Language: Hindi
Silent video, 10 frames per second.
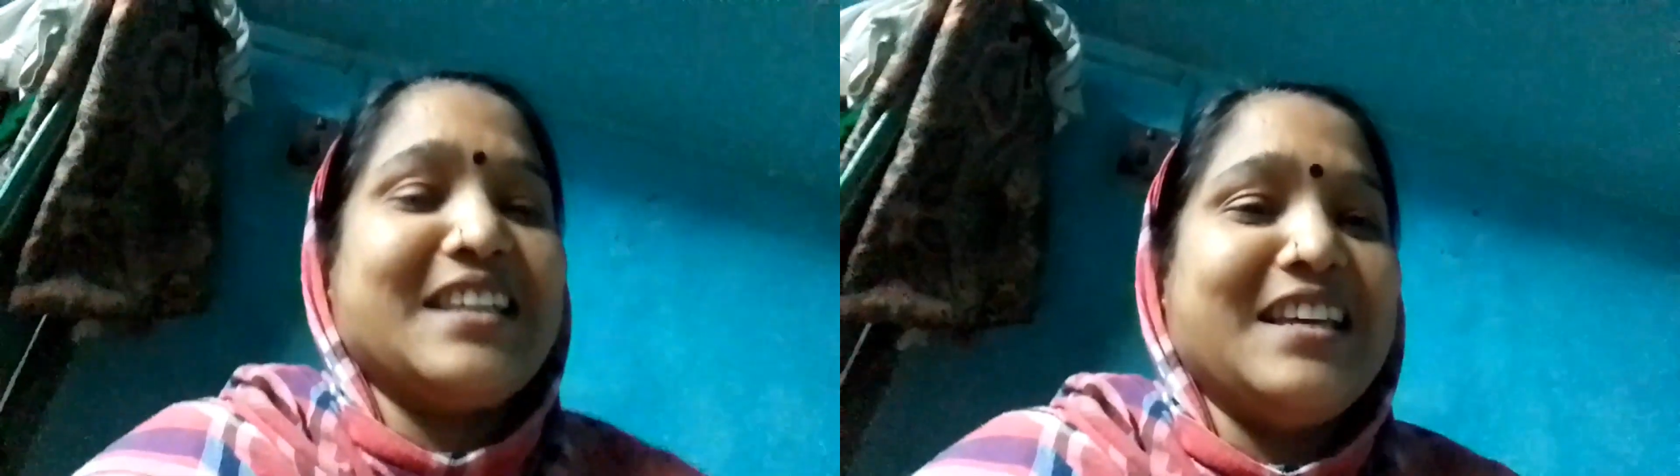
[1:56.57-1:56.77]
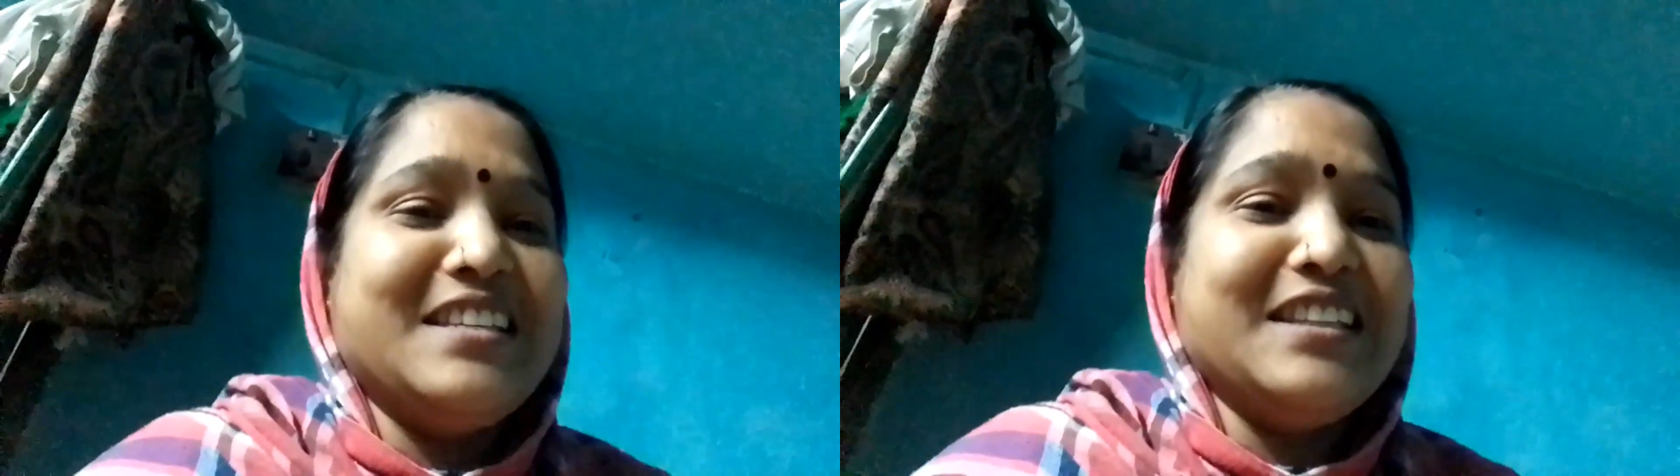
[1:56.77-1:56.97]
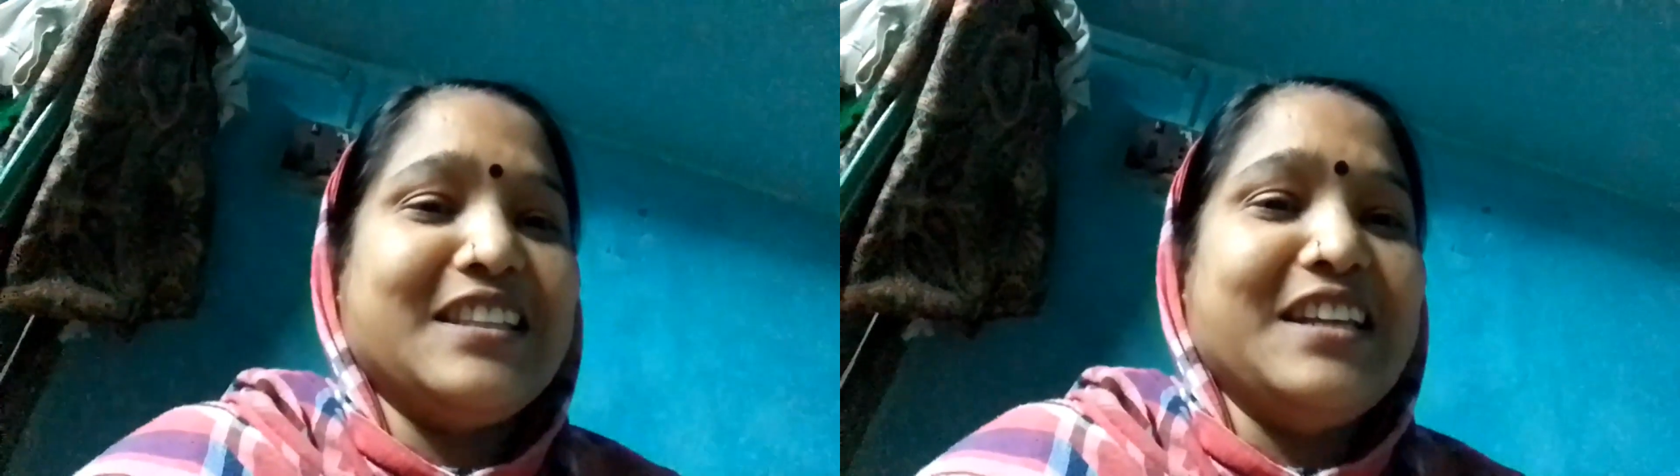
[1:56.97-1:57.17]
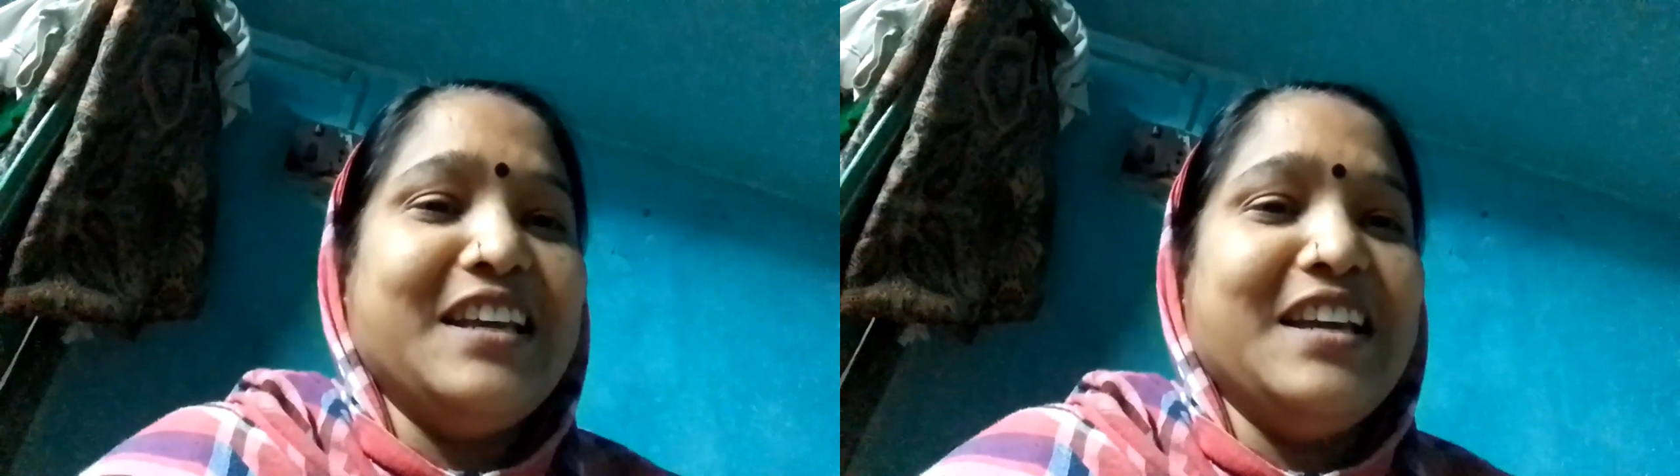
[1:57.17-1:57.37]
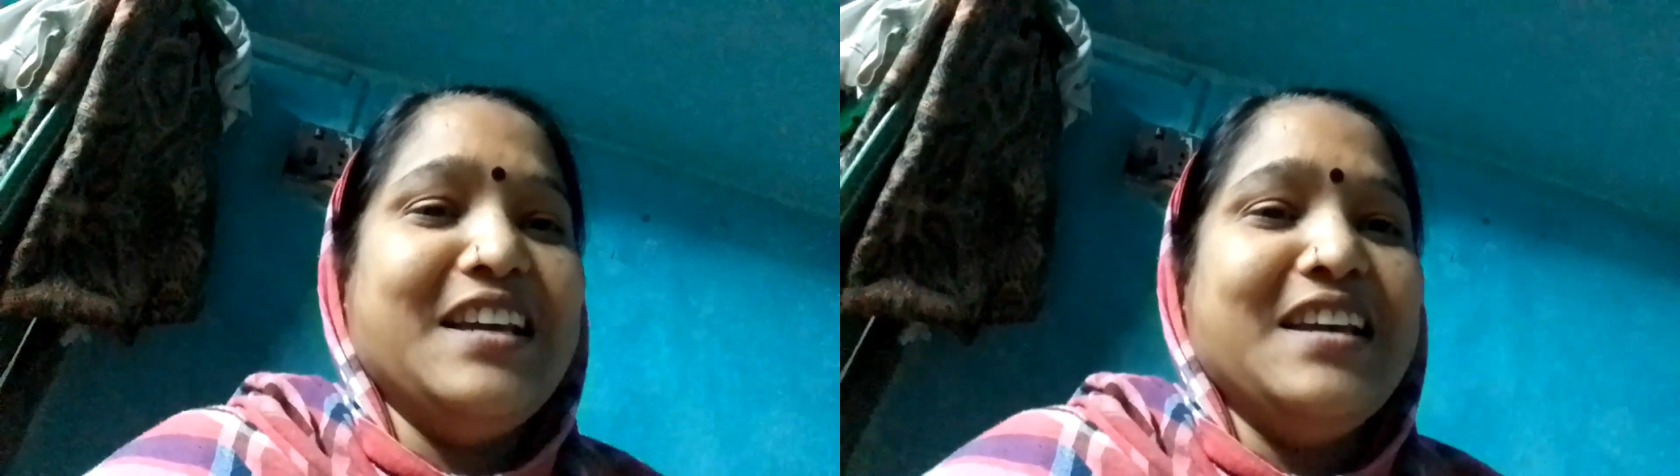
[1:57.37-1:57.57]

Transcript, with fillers: के जितने